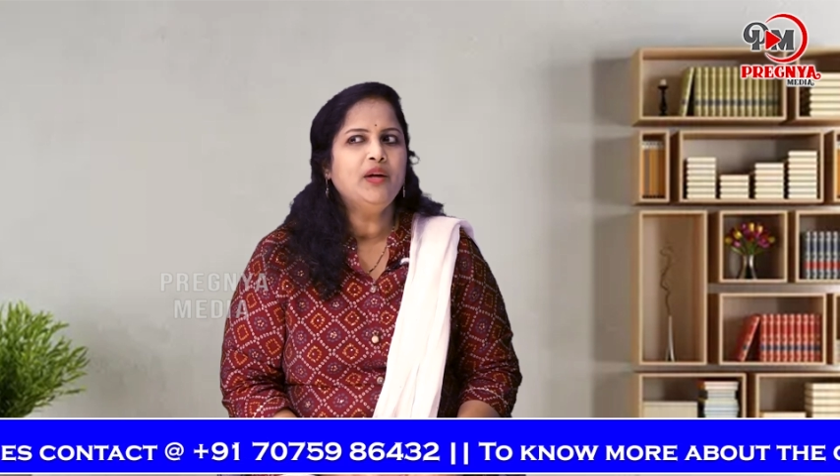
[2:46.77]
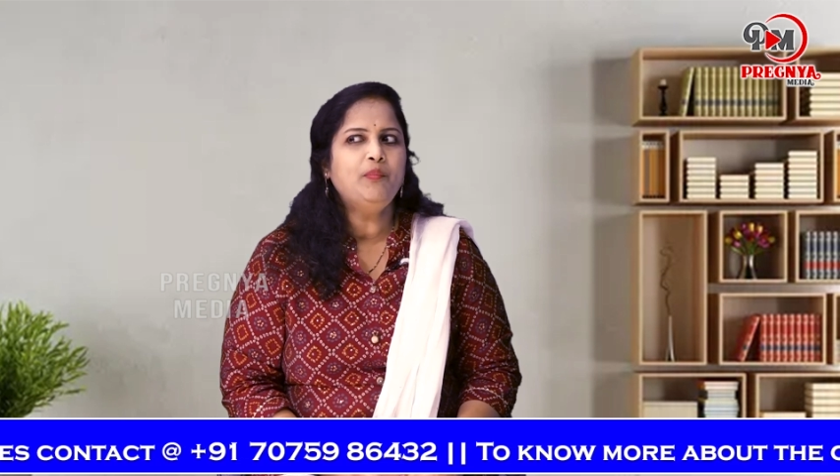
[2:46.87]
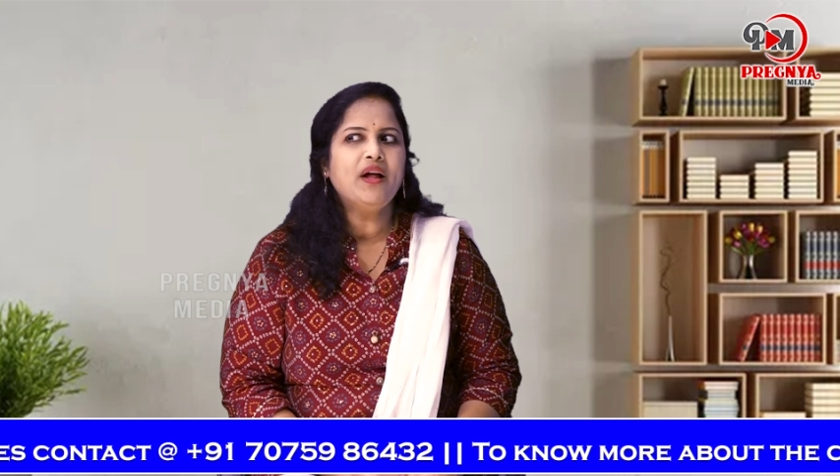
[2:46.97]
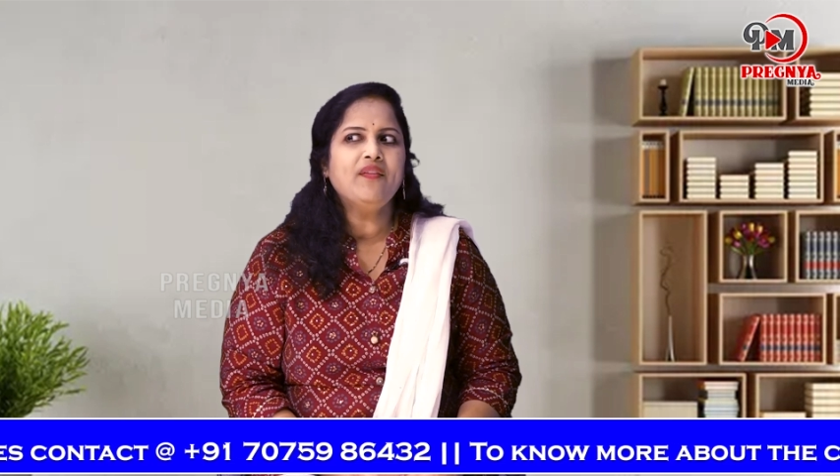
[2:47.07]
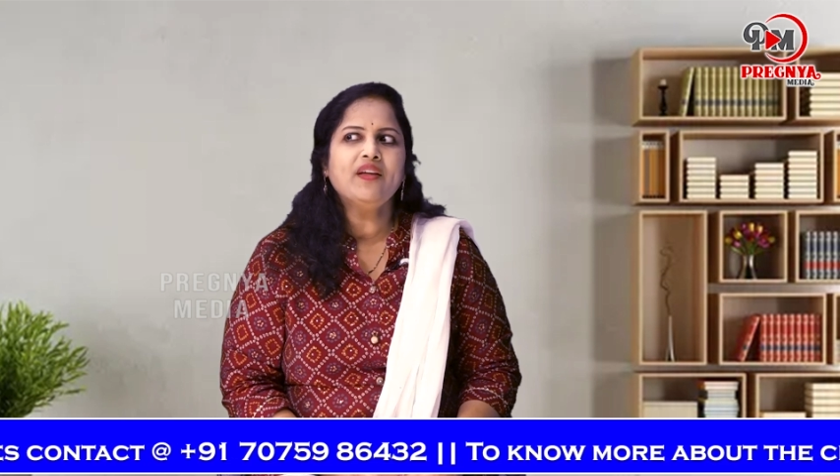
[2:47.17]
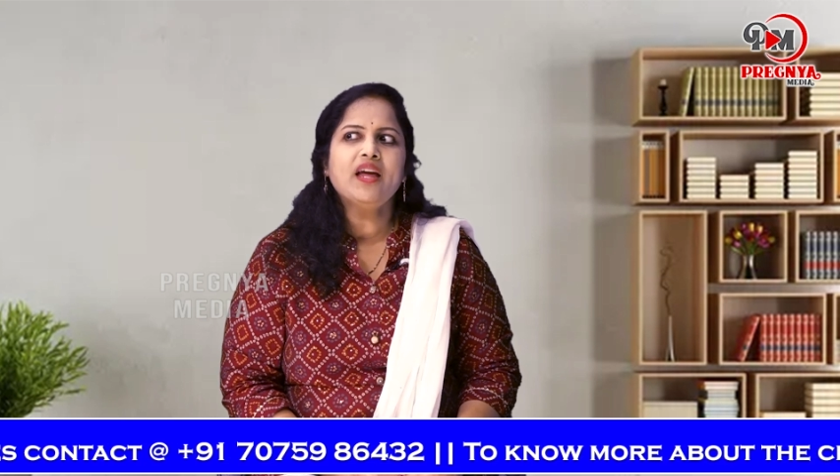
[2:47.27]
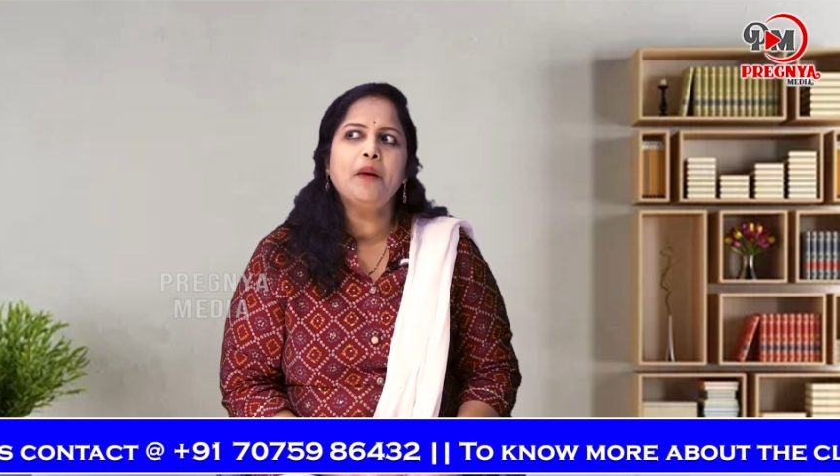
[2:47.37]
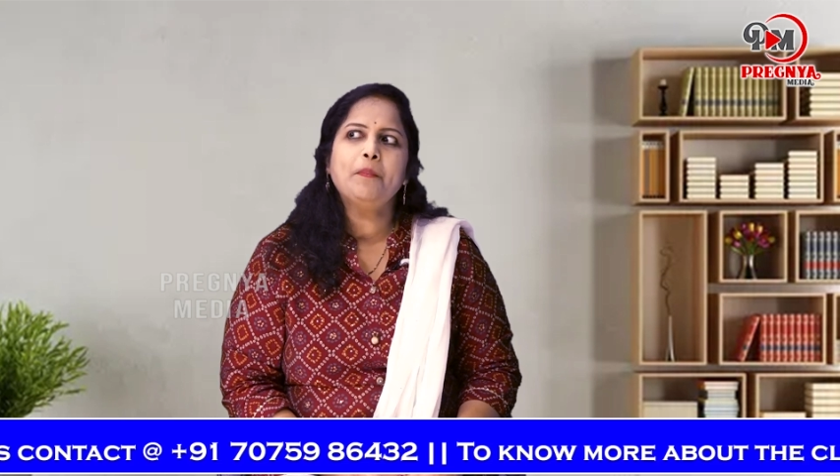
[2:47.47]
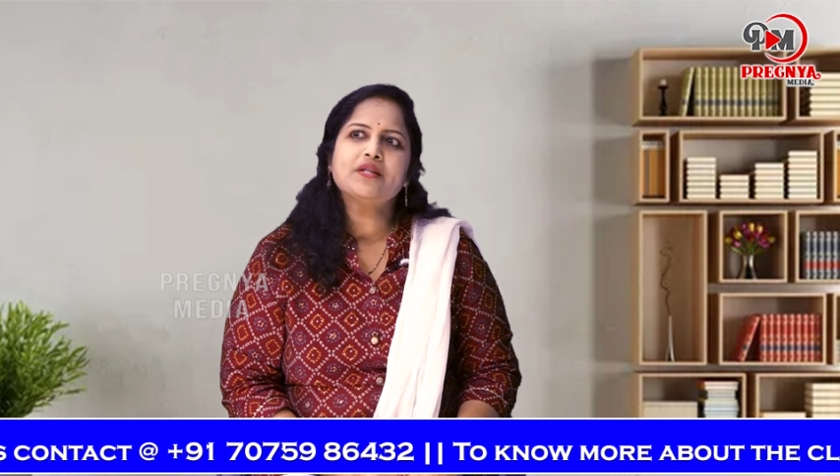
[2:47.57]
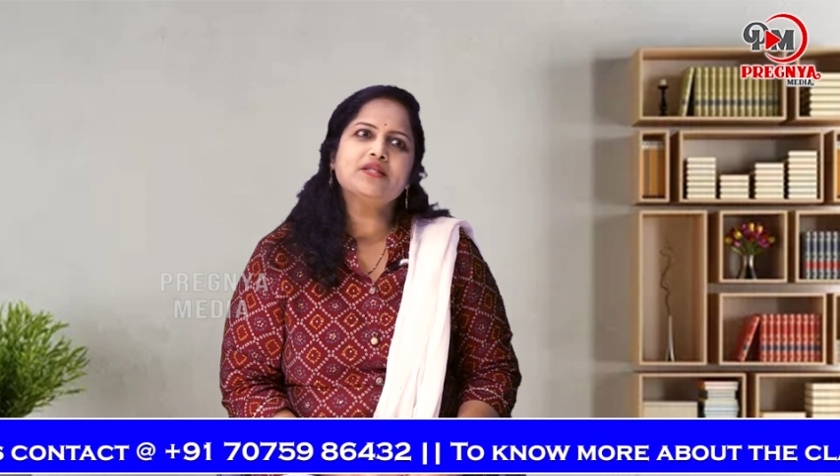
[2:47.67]
ఇప్పుడు అందుకే
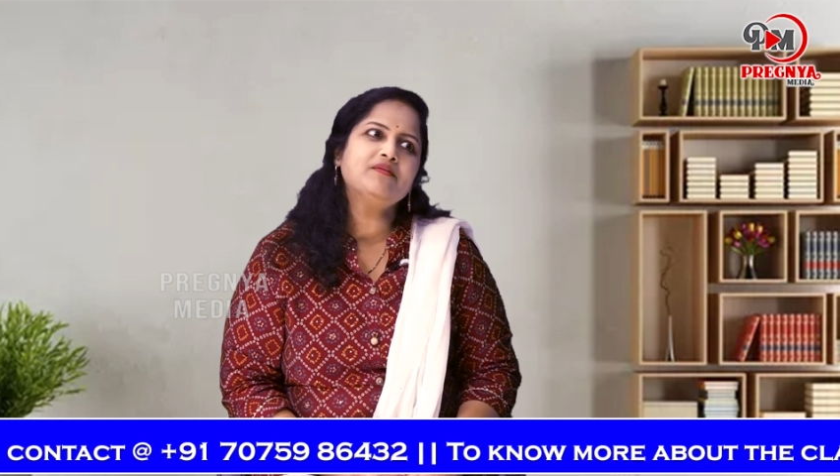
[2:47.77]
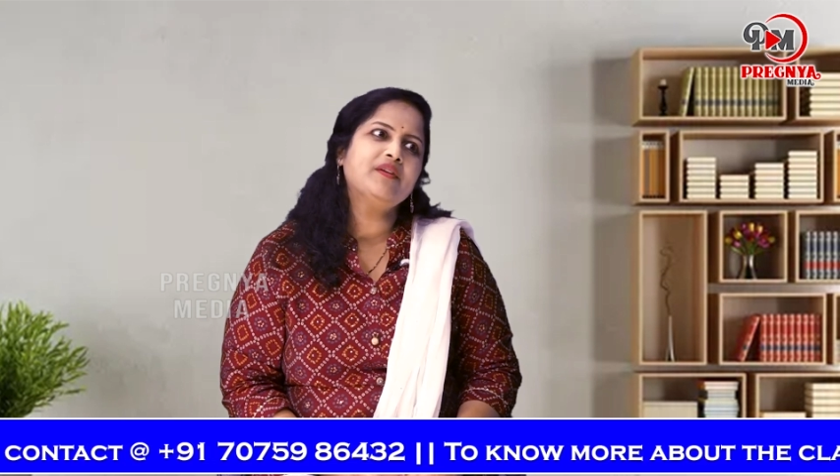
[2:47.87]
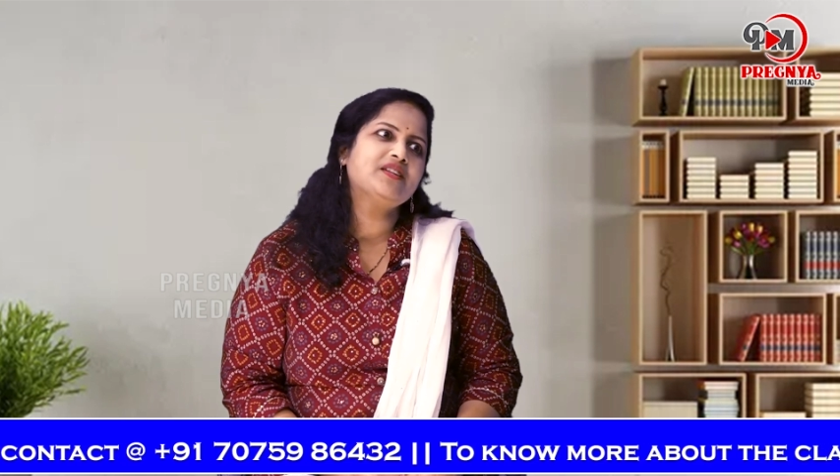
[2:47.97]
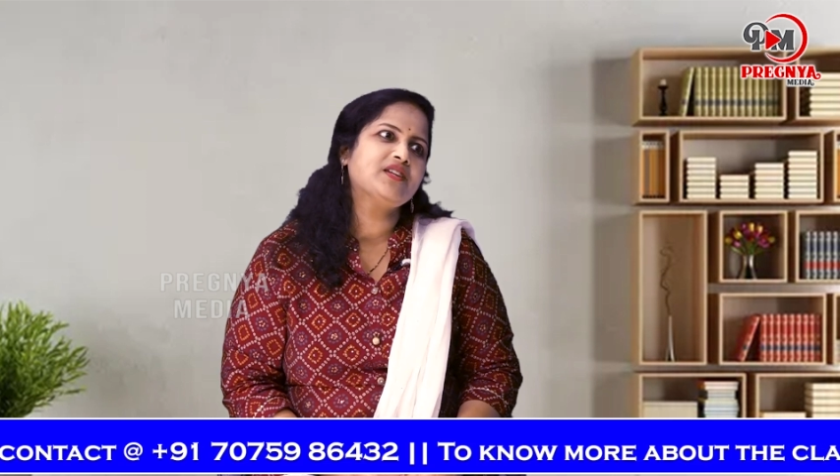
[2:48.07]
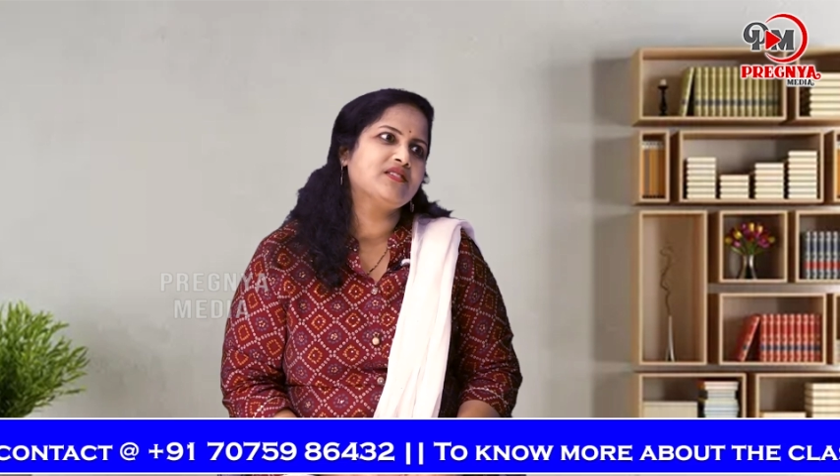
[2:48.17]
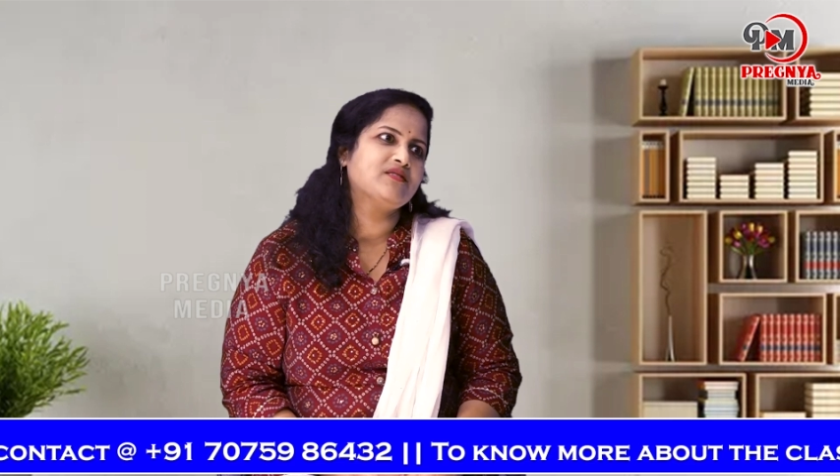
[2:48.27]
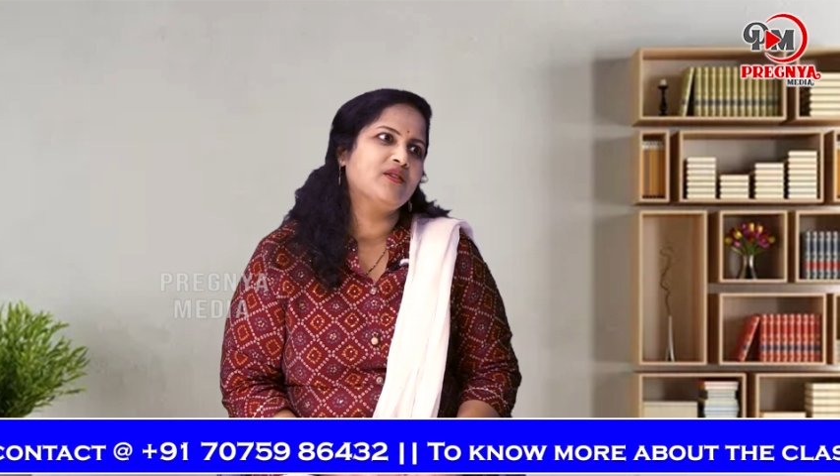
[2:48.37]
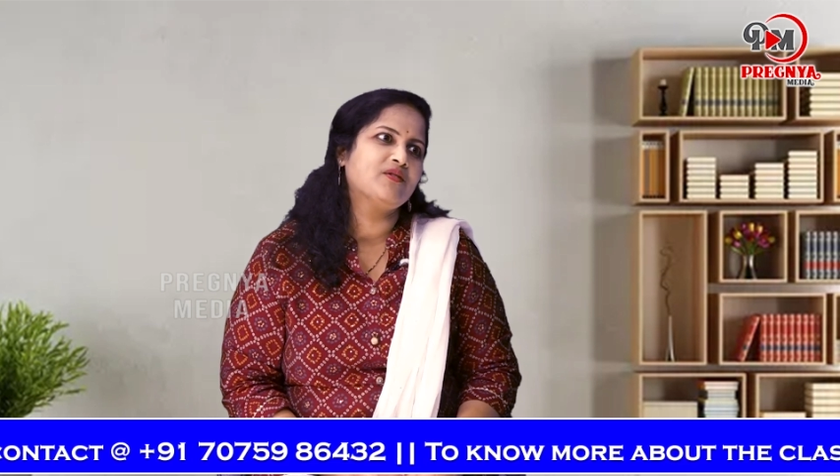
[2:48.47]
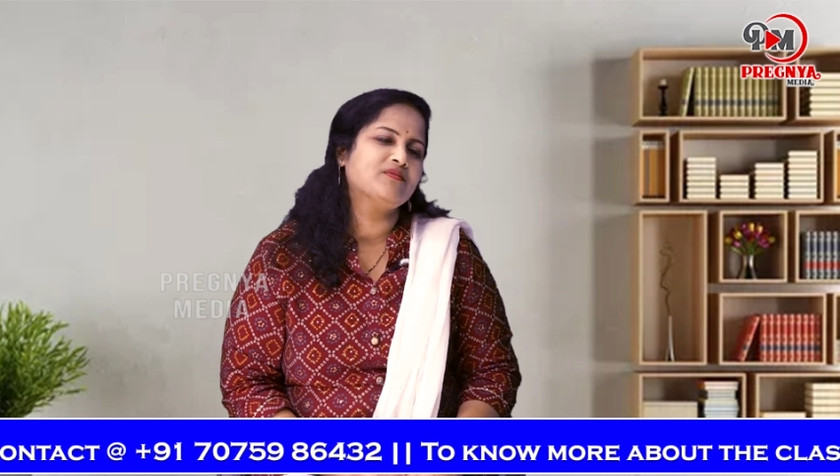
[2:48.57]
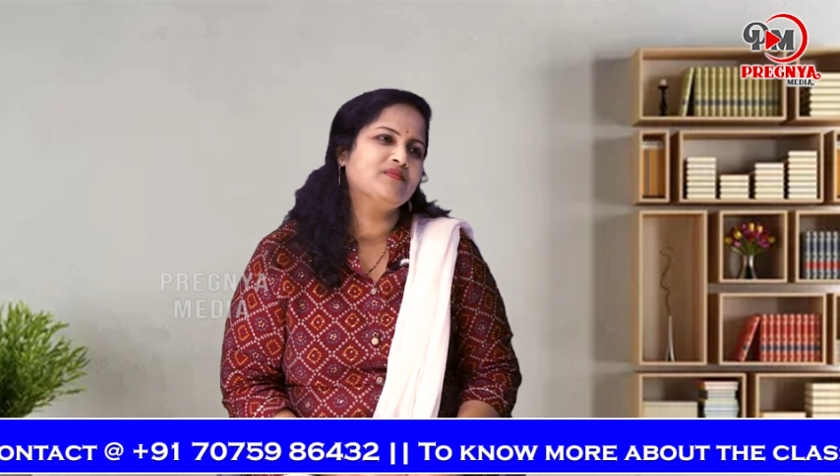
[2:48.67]
ఆ పర్సన్ వెయిట్
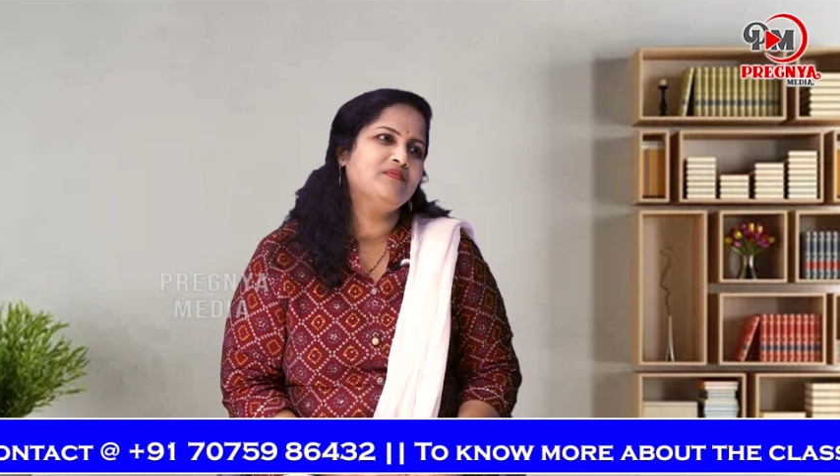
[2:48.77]
చేస్తున్నాడు